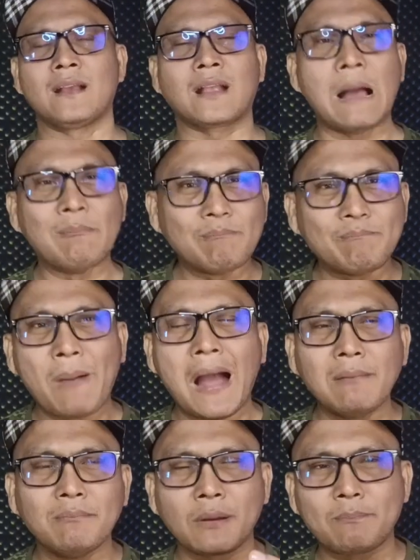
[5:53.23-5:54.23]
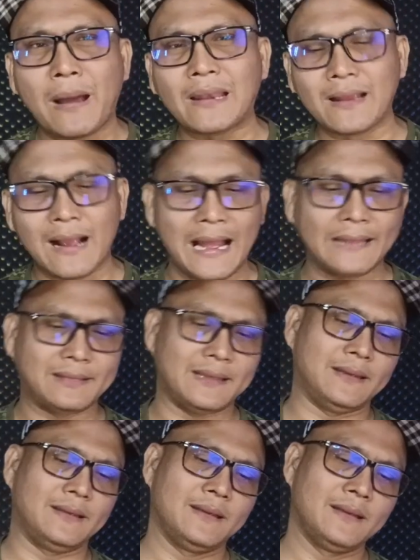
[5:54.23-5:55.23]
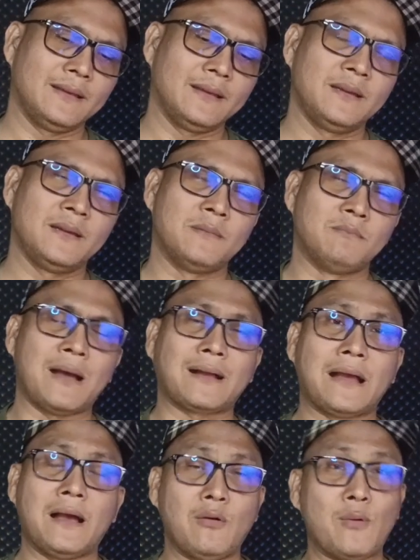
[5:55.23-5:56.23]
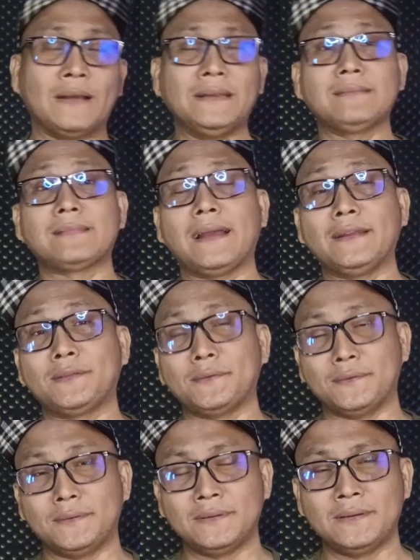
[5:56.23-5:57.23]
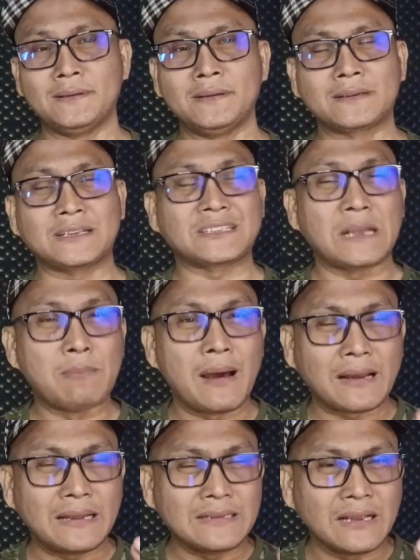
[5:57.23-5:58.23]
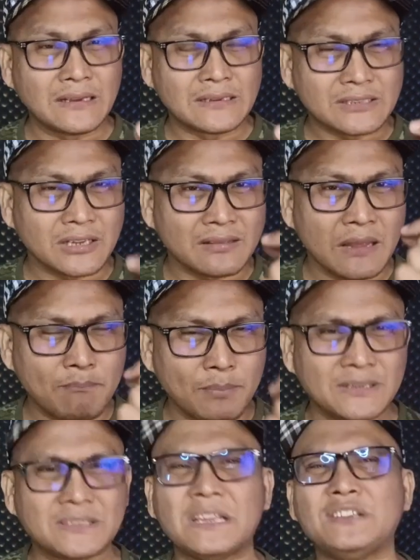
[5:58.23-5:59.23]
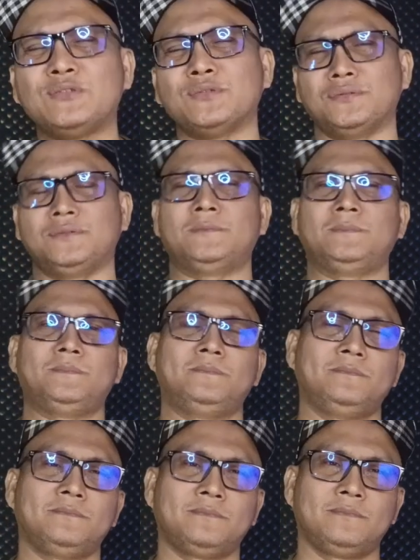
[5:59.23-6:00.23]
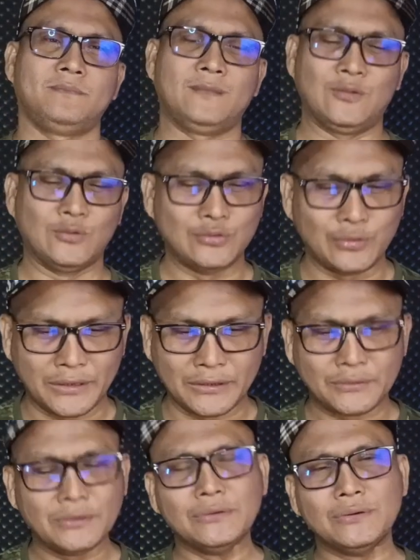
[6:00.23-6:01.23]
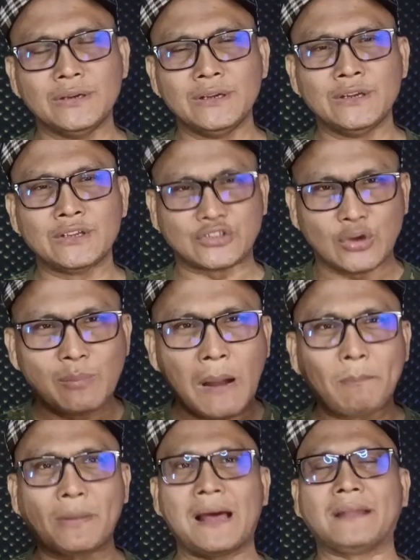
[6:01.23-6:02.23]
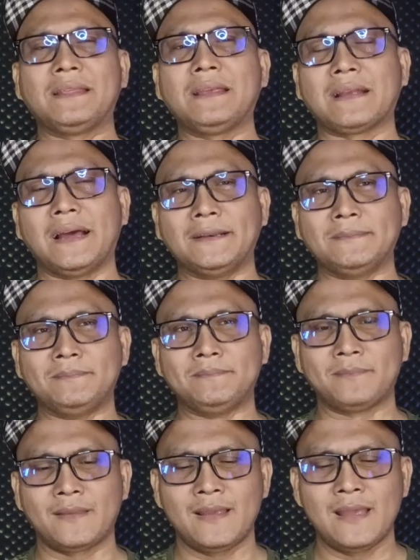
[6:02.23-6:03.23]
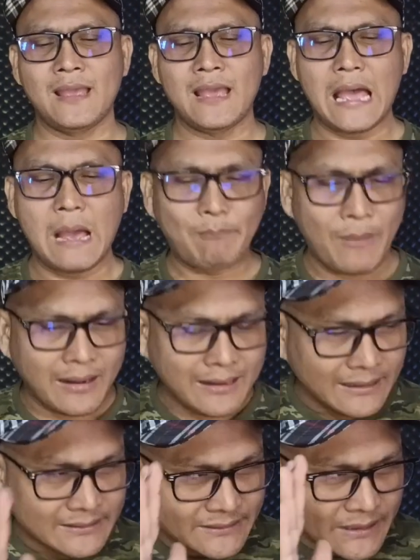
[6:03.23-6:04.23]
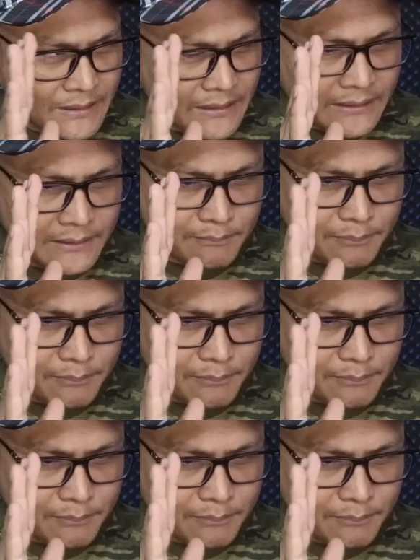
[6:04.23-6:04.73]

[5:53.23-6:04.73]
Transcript: gampang berpaling hati, maka wanita itu kesabarannya setipis tisu. Untuk itu, coba perhatikan apakah si